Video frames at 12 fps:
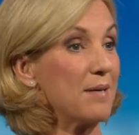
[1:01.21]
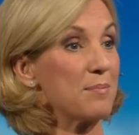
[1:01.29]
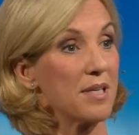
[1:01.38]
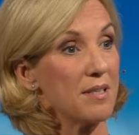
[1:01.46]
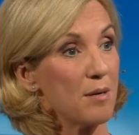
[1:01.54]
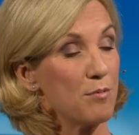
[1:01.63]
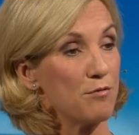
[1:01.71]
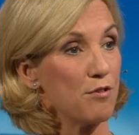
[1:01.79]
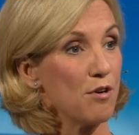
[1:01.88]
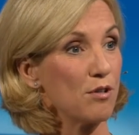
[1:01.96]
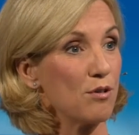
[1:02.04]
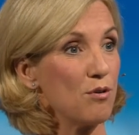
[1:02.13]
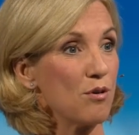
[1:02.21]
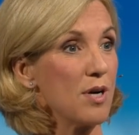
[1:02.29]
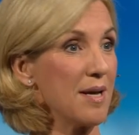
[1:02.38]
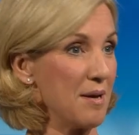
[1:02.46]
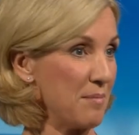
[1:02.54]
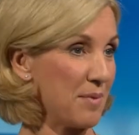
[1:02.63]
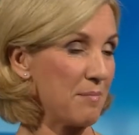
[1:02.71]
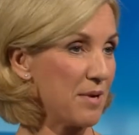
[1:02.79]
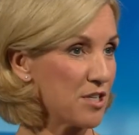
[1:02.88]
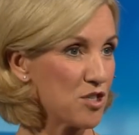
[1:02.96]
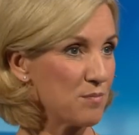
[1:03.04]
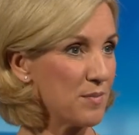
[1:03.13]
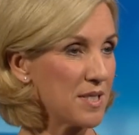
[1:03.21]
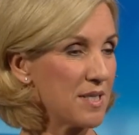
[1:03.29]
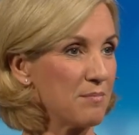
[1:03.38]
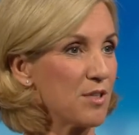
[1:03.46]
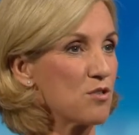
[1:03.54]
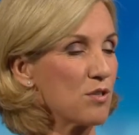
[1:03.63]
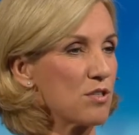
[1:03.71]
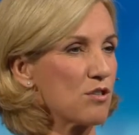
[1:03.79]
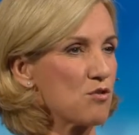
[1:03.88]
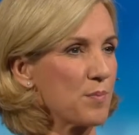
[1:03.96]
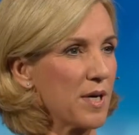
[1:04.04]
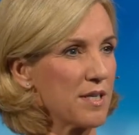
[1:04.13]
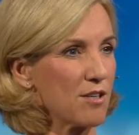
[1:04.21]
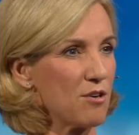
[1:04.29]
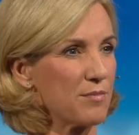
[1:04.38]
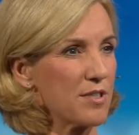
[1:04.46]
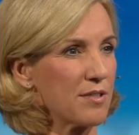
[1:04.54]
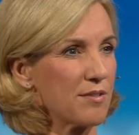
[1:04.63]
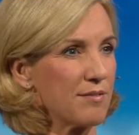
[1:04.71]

In der Bevölkerung, bei Menschen, mit denen man so ins Gespräch kommt?